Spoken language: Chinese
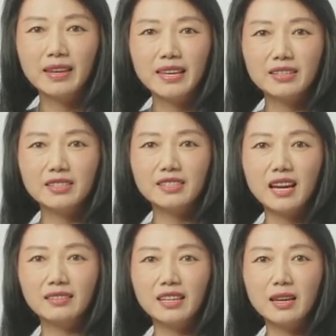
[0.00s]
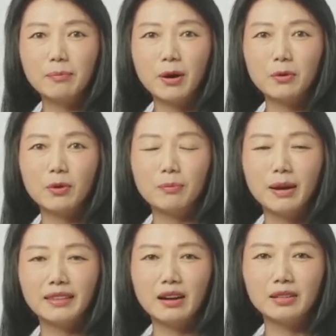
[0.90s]
也是降低包裹
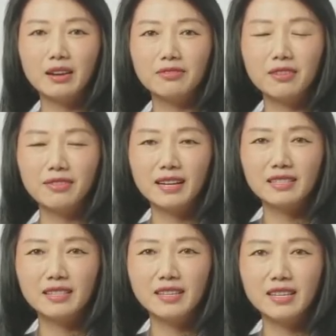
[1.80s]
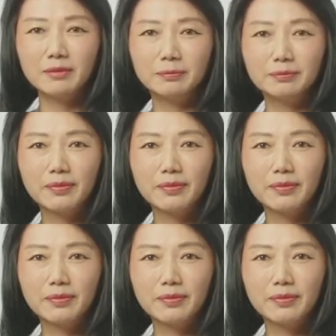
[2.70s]
被盗的方法之一。